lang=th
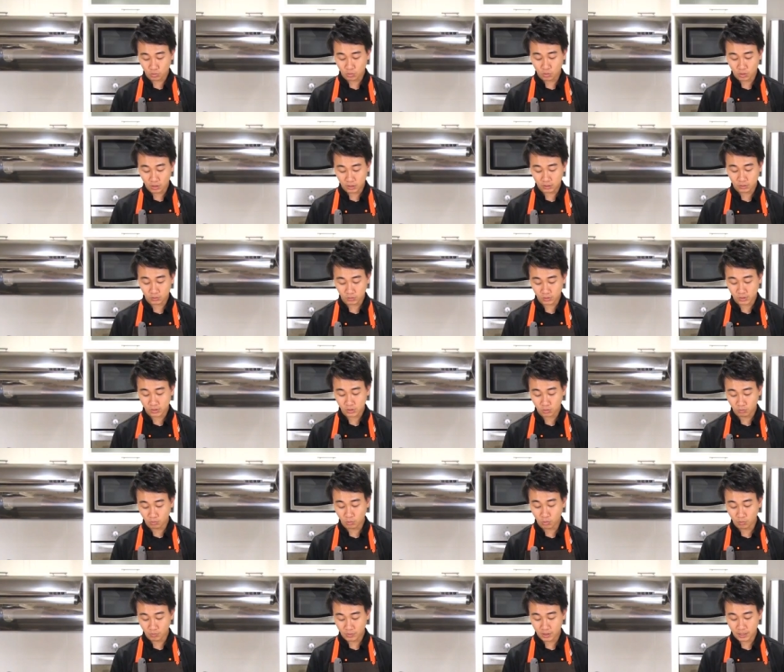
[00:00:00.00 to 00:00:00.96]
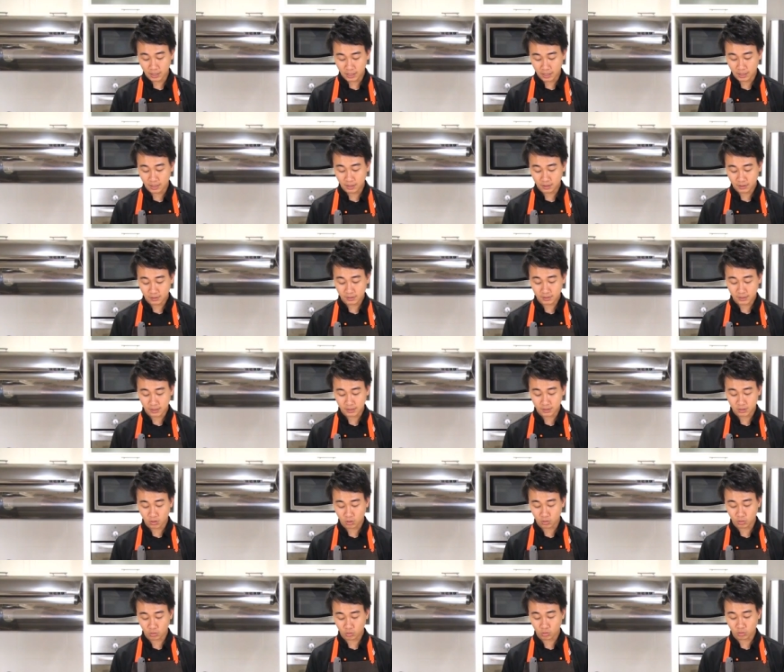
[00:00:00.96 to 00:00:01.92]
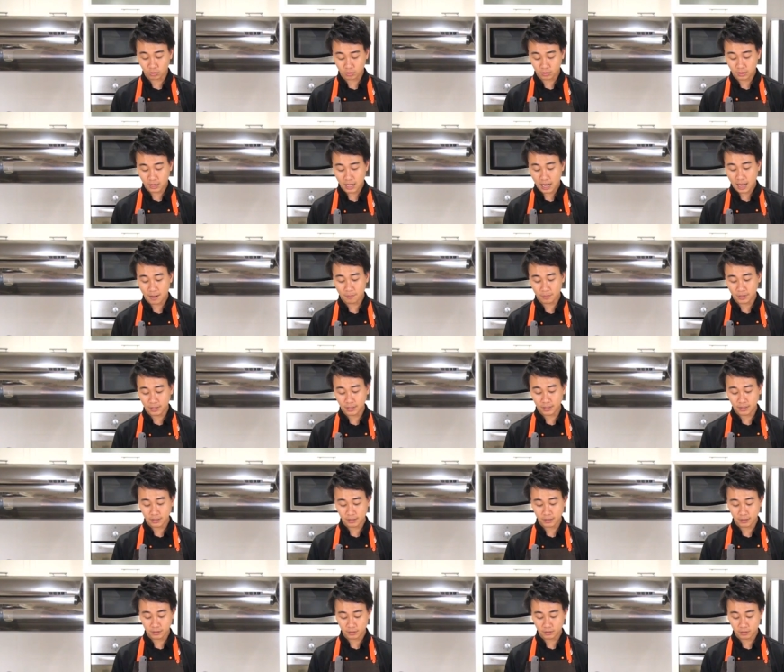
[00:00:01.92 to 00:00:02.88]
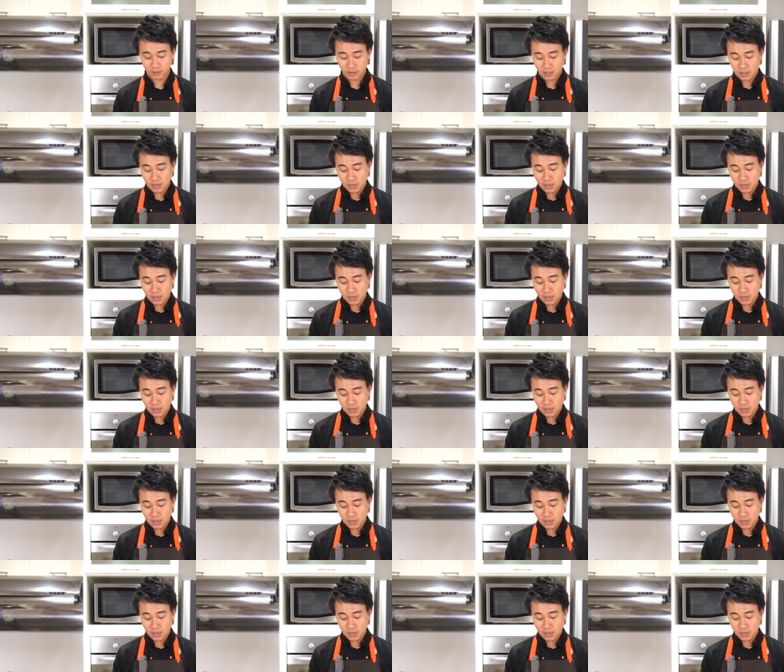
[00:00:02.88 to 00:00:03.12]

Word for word: ตัวถั่วลิสงบุบเนี่ยนะฮะใช้ช้อนกดหน้ามันนิดหนึ่ง